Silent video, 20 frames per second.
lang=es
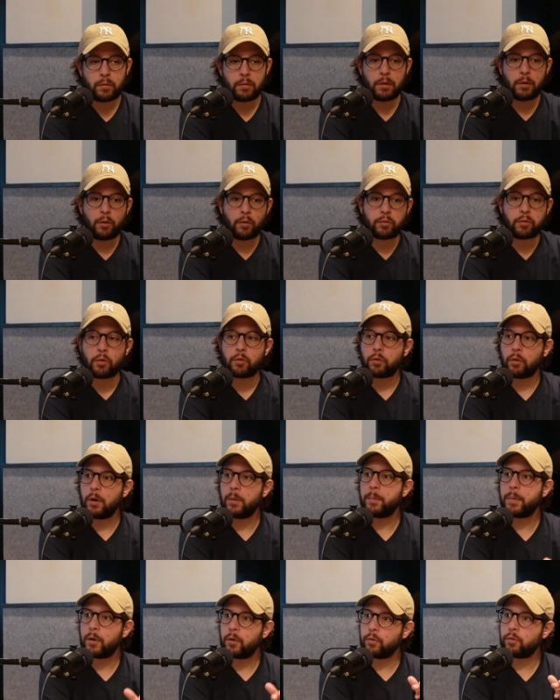los Juegos
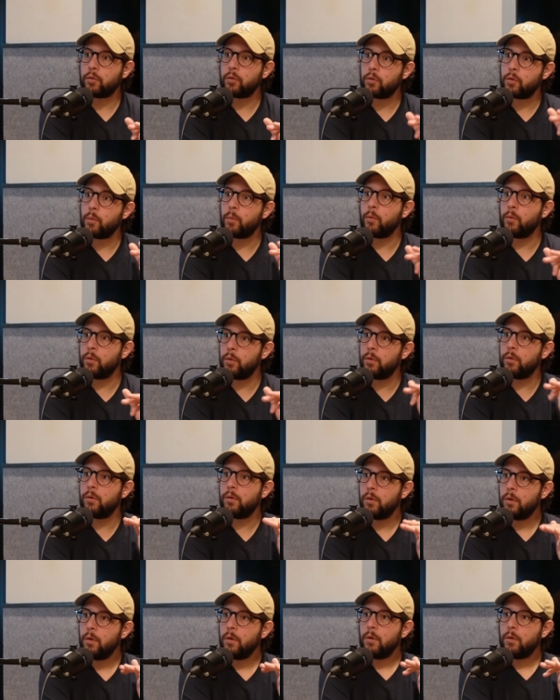Olímpicos son como
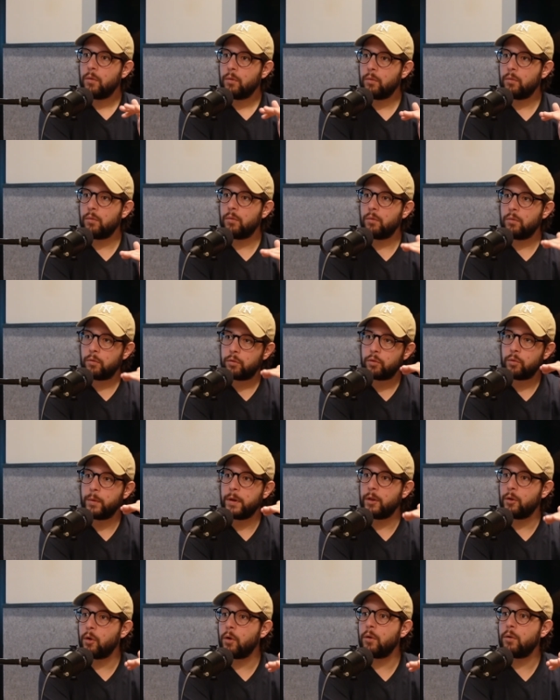un, un
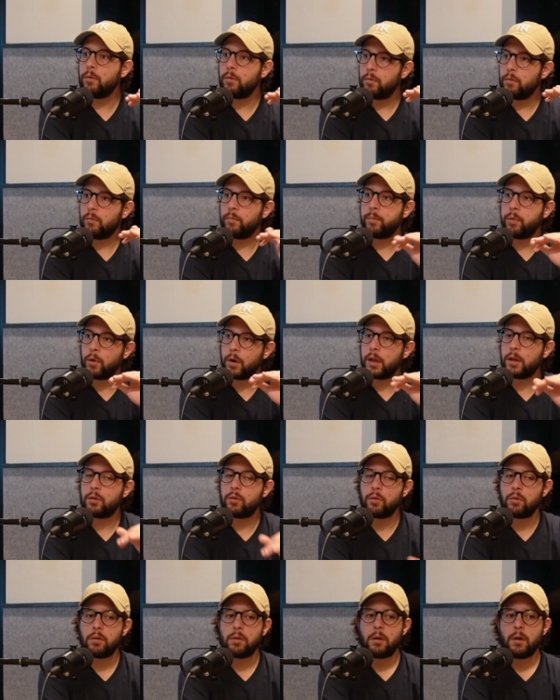subidón un
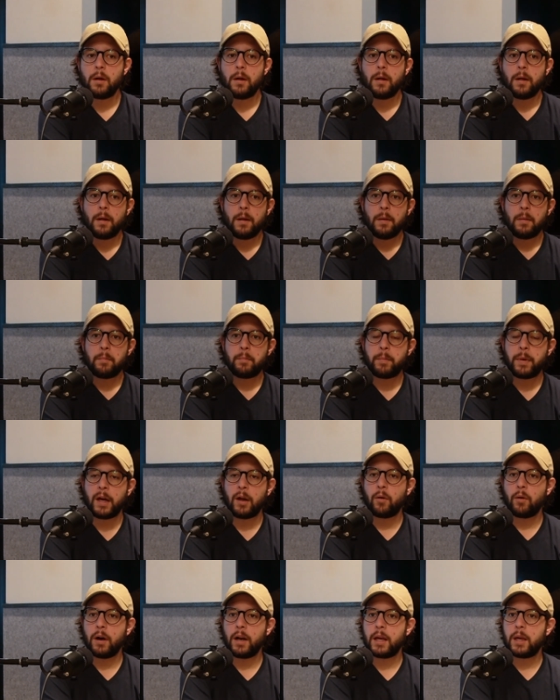poquito,
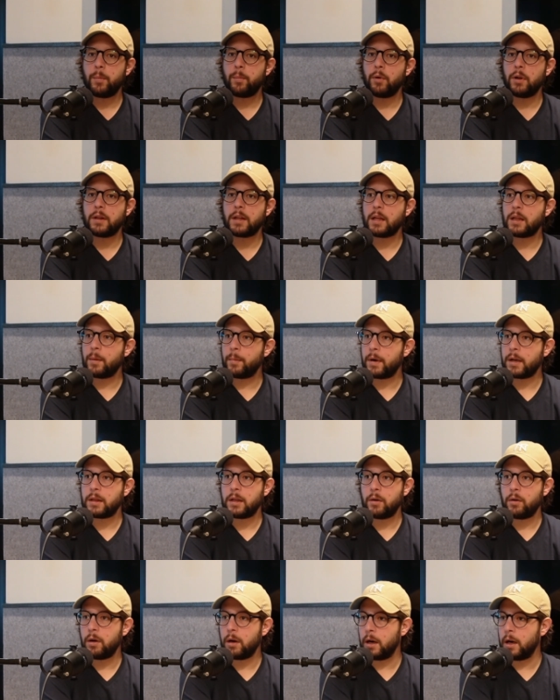pero el equipo del Tata
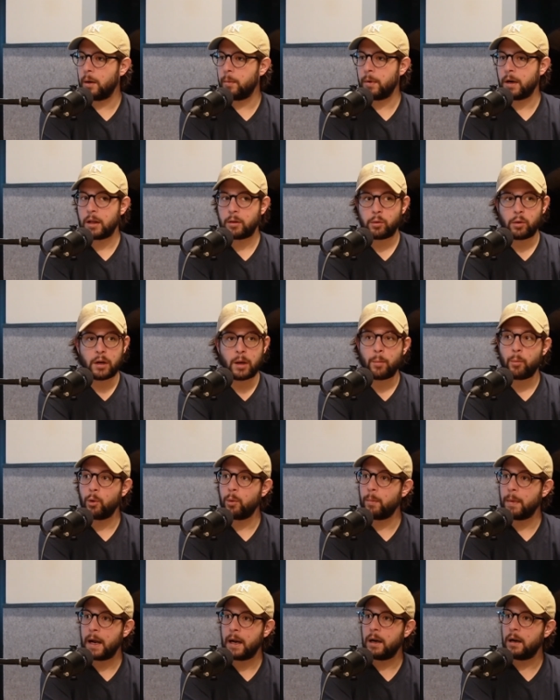Martín en eliminatoria
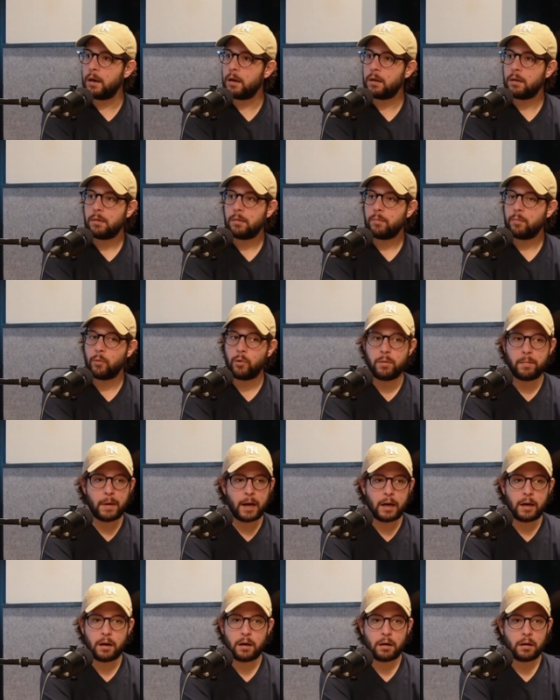muy mal, muy
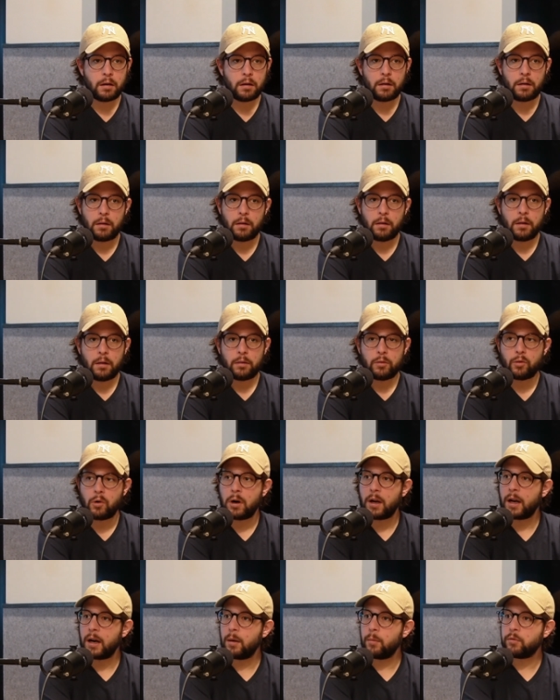mal. No
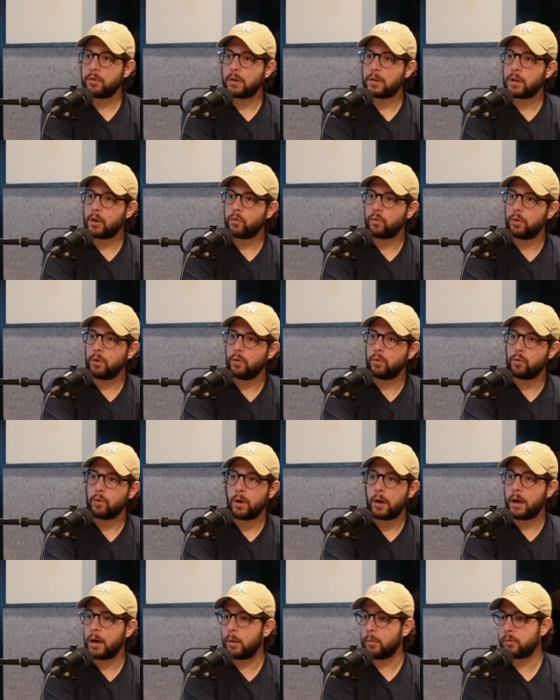le ganamos a Estados Unidos, no
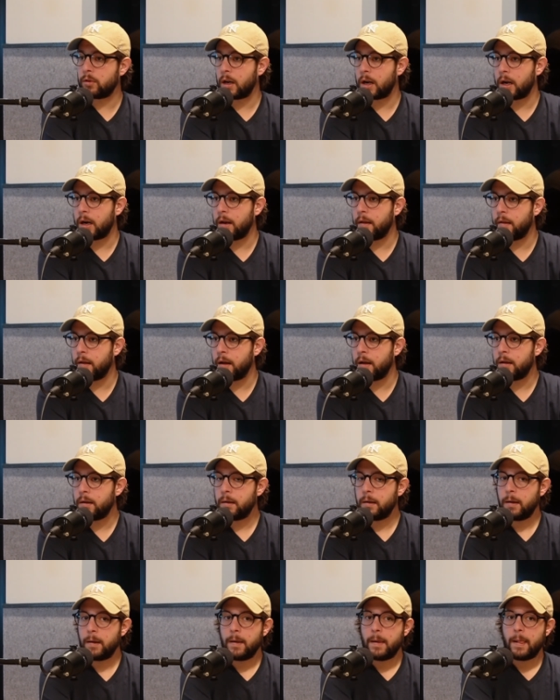le ganamos a
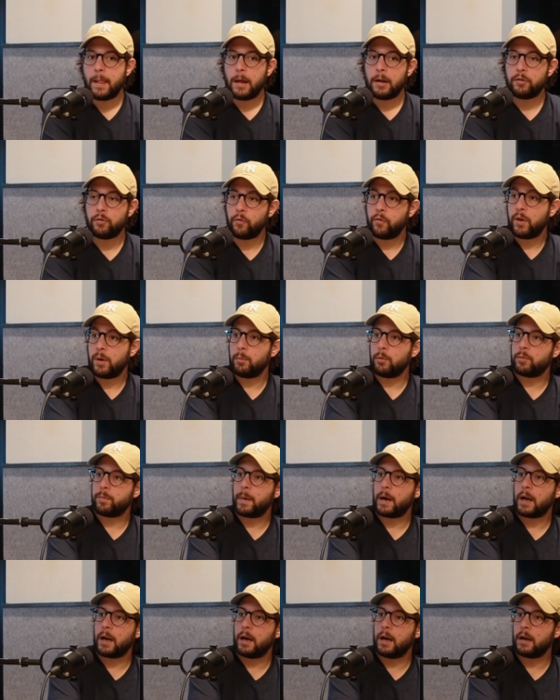Canadá, sufrimos
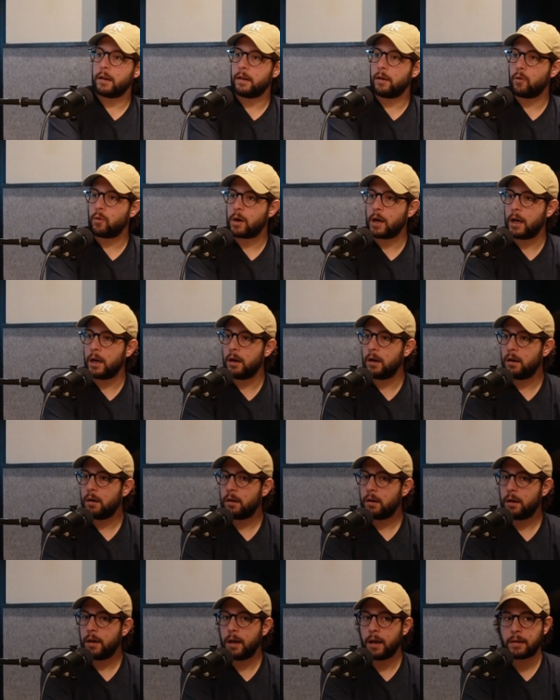para ganar de local,
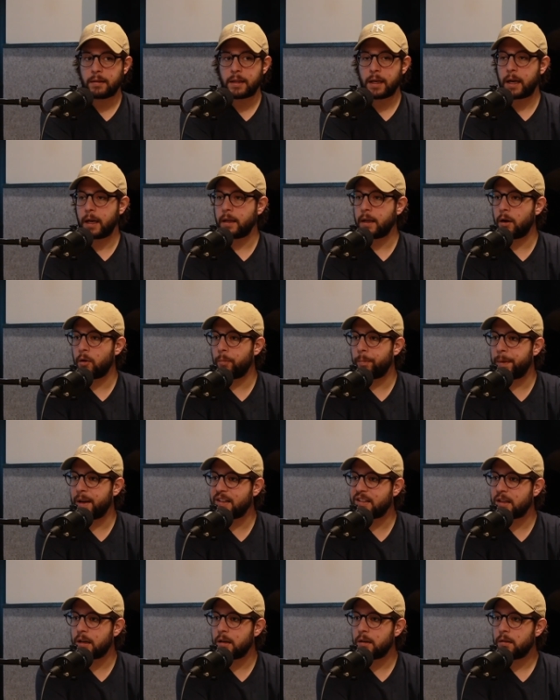el Azteca ya no
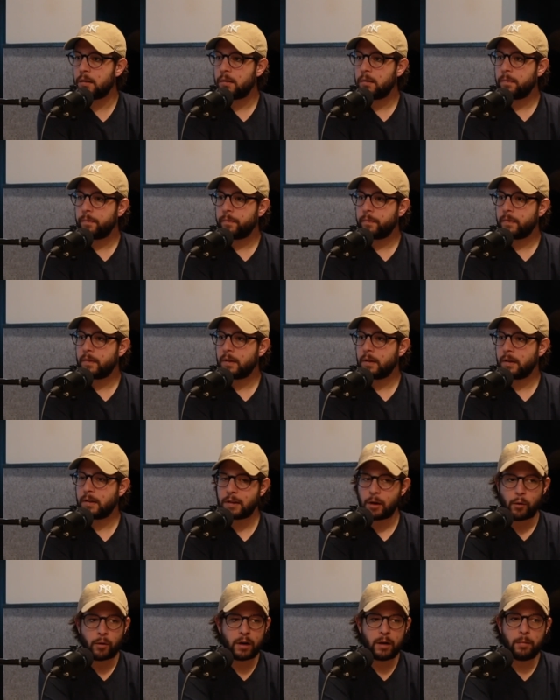pesa,
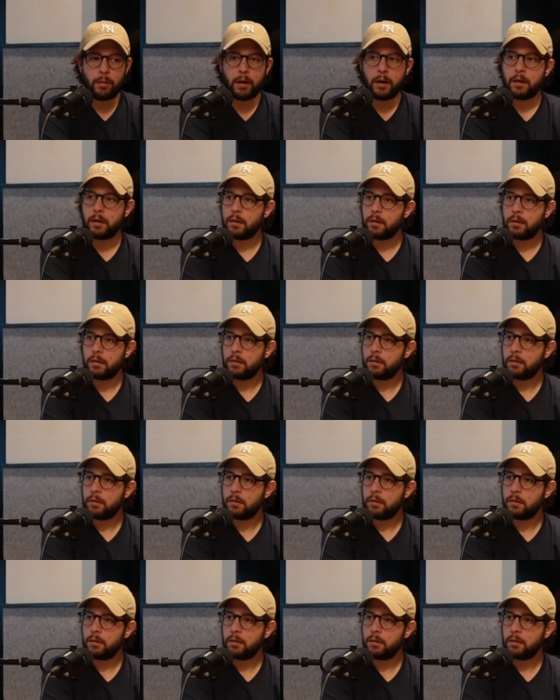está horrible.